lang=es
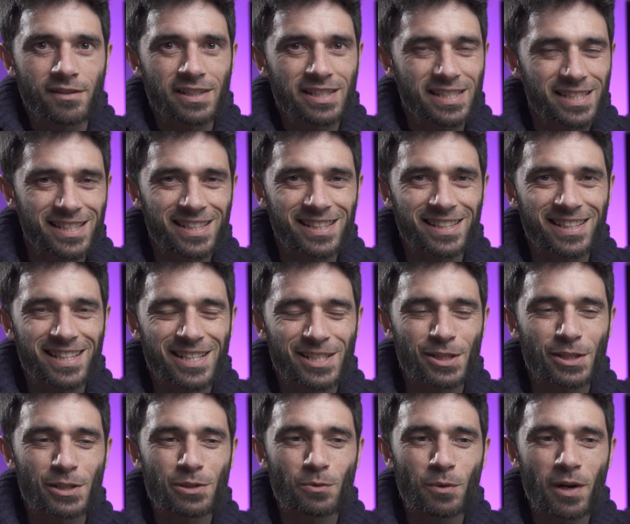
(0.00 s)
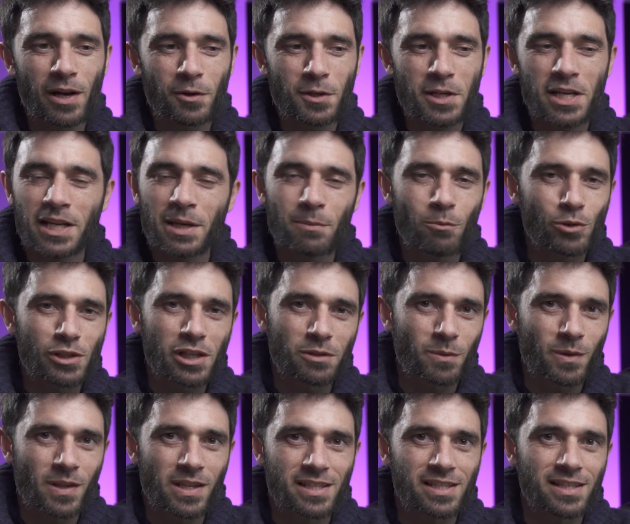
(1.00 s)
Sí, esta es una cosa que muchas
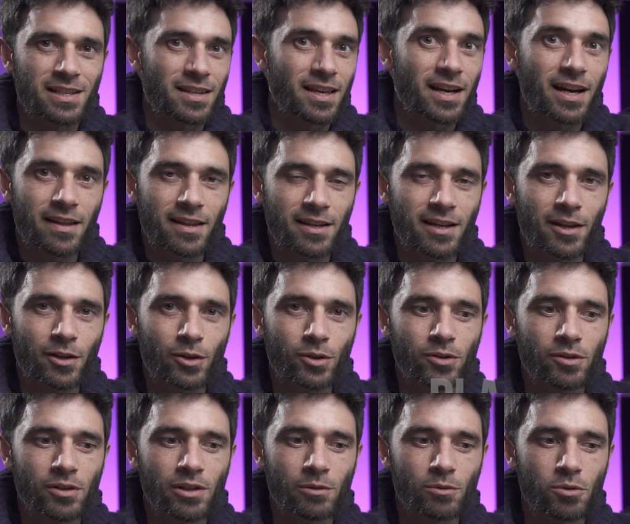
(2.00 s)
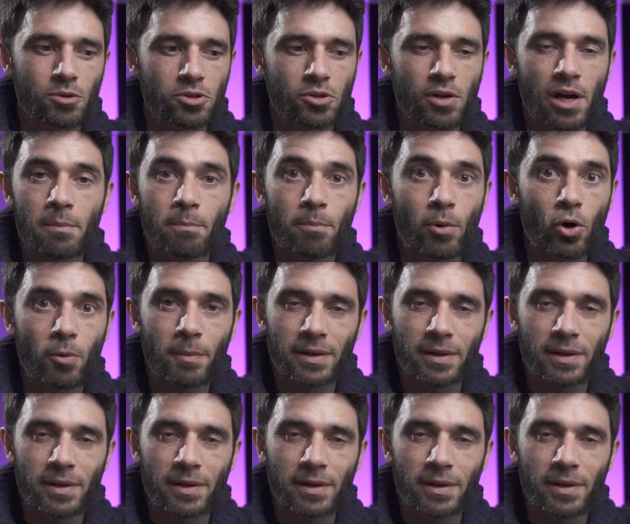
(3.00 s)
veces se deja de lado, incluso hay poco